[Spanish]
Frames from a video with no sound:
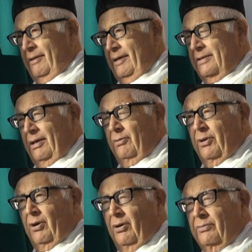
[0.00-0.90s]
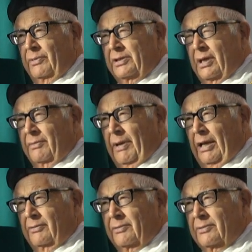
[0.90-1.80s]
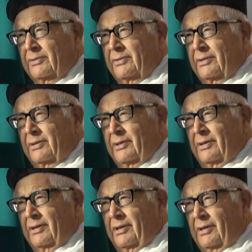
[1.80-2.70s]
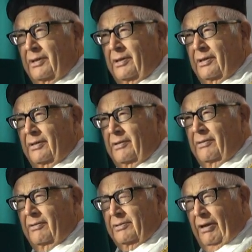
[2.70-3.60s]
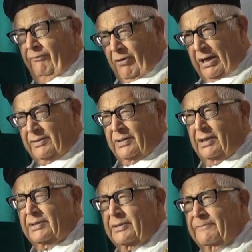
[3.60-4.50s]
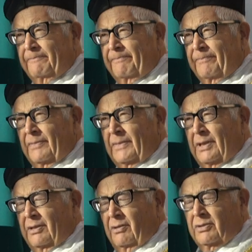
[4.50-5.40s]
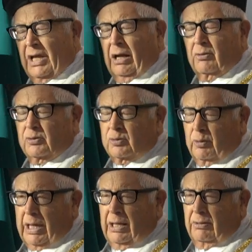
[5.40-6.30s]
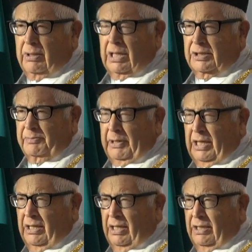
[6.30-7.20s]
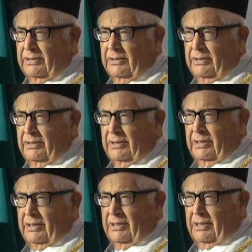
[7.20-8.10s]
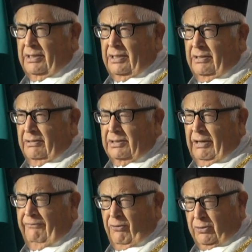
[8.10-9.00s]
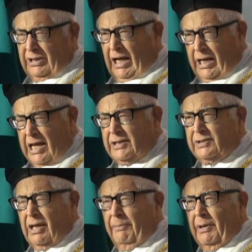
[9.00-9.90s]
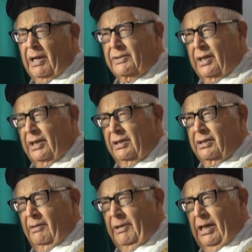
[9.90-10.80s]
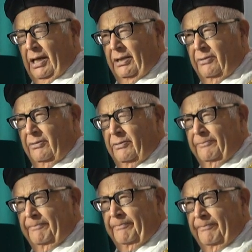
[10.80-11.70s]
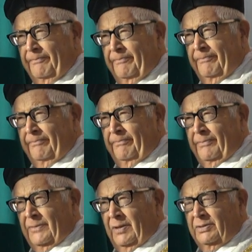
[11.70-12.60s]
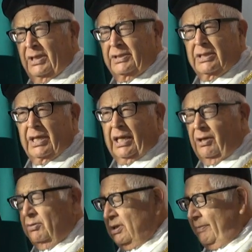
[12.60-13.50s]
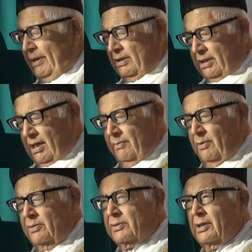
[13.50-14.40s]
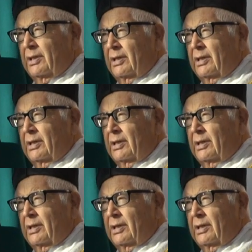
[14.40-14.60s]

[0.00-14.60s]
Esa unión, mis hermanos, nos da fuerzas, nos da consuelo en las penas, nos da fortaleza para seguir trabajando. Entonces, desde que nos levantemos,